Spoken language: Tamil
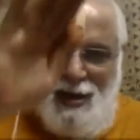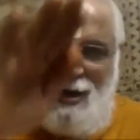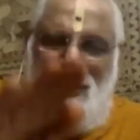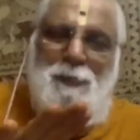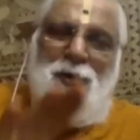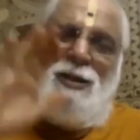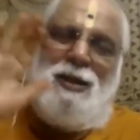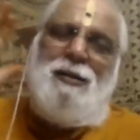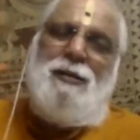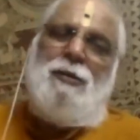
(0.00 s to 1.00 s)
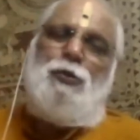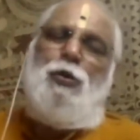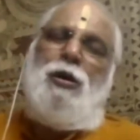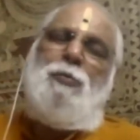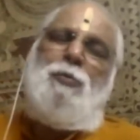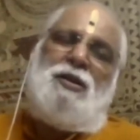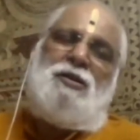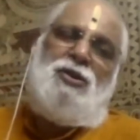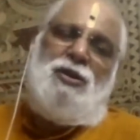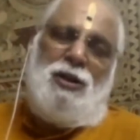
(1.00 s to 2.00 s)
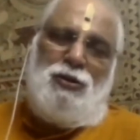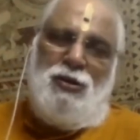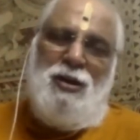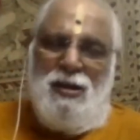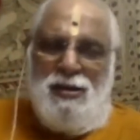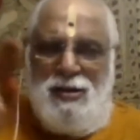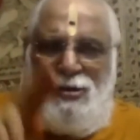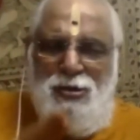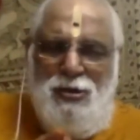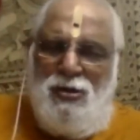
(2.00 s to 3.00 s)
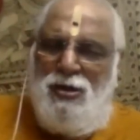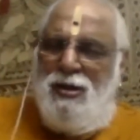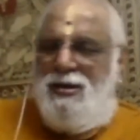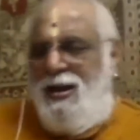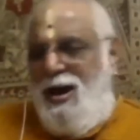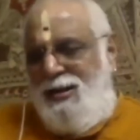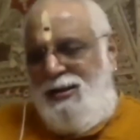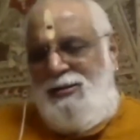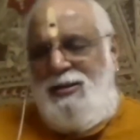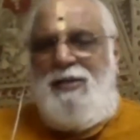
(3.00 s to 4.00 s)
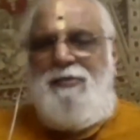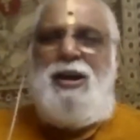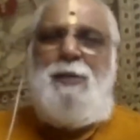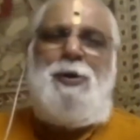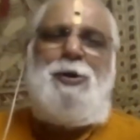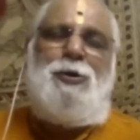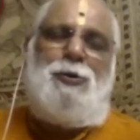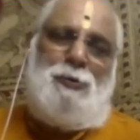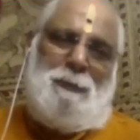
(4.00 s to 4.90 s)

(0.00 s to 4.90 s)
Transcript: கட்டப்பட்ட தோல் முரசு அர்த்தம் ரெண்டும் நாதத்துல வேறுபட்டிருக்கும்